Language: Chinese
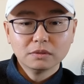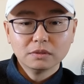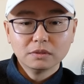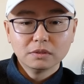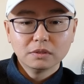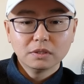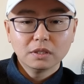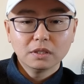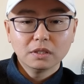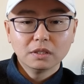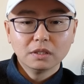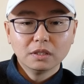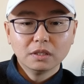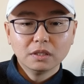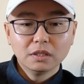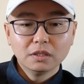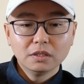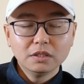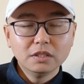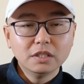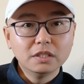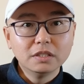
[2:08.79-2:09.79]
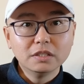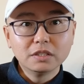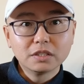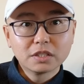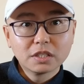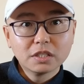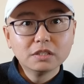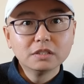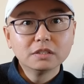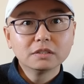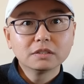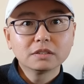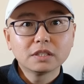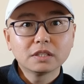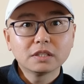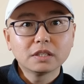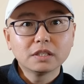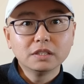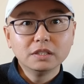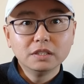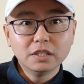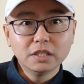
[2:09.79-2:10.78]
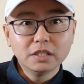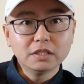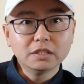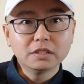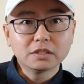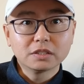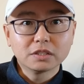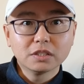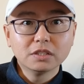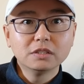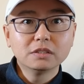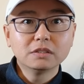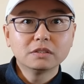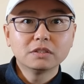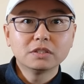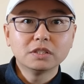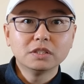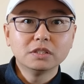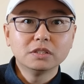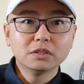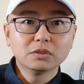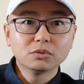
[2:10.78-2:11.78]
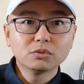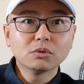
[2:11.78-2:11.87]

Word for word: 啊隐身现在隐身进行